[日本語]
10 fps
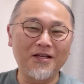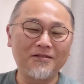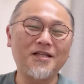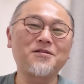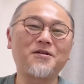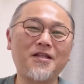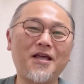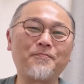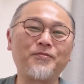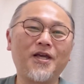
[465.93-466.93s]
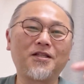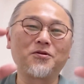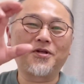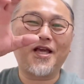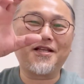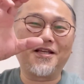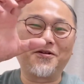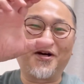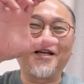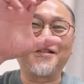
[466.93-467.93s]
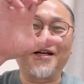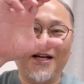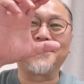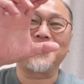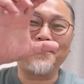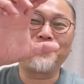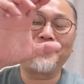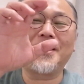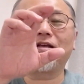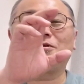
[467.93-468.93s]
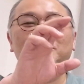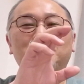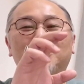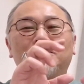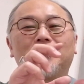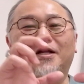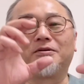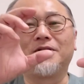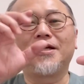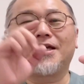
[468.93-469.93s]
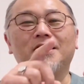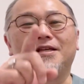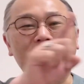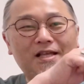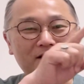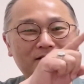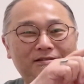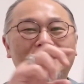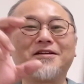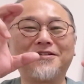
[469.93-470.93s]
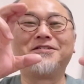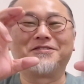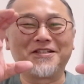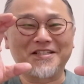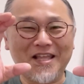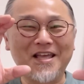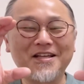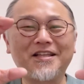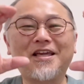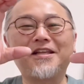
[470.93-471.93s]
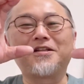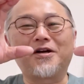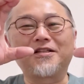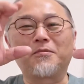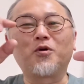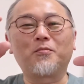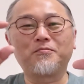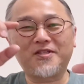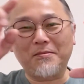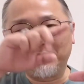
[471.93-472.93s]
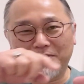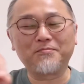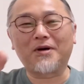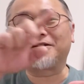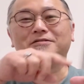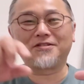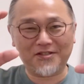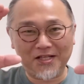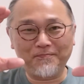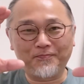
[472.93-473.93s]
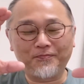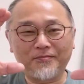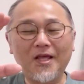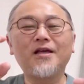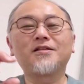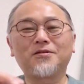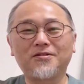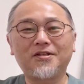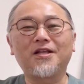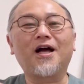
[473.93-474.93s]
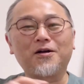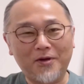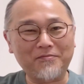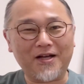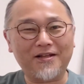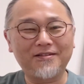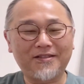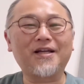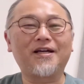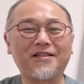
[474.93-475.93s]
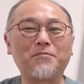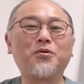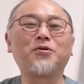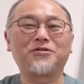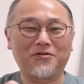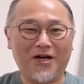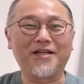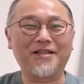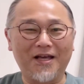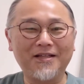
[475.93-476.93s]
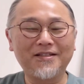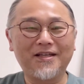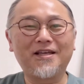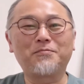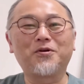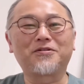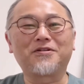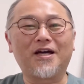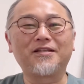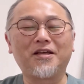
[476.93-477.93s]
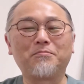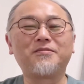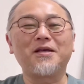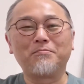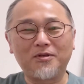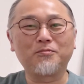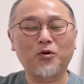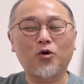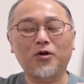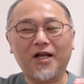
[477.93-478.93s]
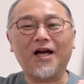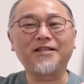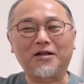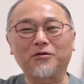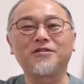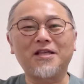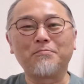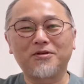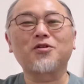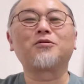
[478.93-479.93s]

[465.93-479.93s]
で、それで、えっと、ケリーのアイディアがあるでしょ。で、このところをあのケリーせずっていうふうにして、で、ケリーのアイデアも全部丸写し。で、その次に however って書いて、ポールのアイデア、えー、ポールのアイデアも全部、ここに書いてあること全部その